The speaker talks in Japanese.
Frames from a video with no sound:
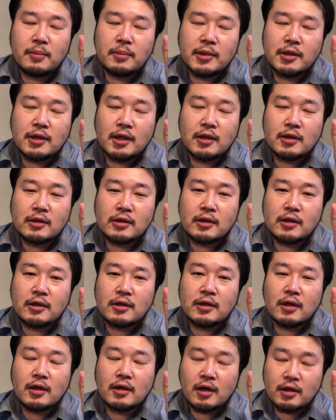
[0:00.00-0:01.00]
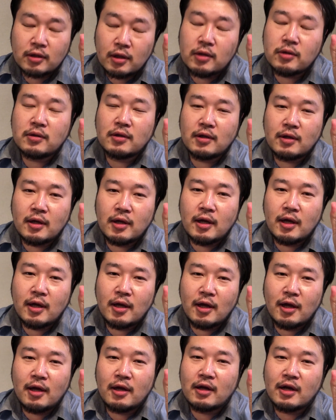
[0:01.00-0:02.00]
見ていただきたい方、
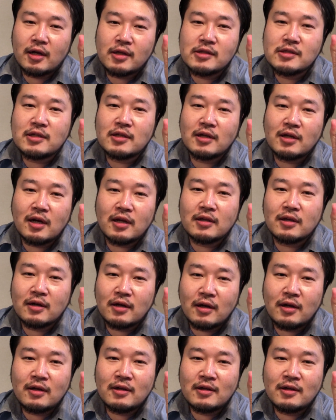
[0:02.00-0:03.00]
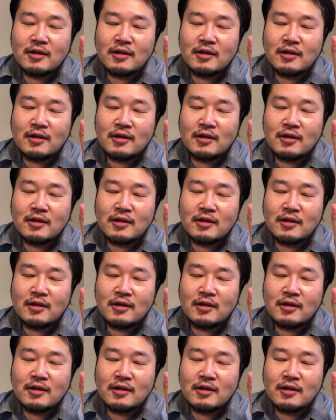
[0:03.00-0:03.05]
えー、完全に噛んだな、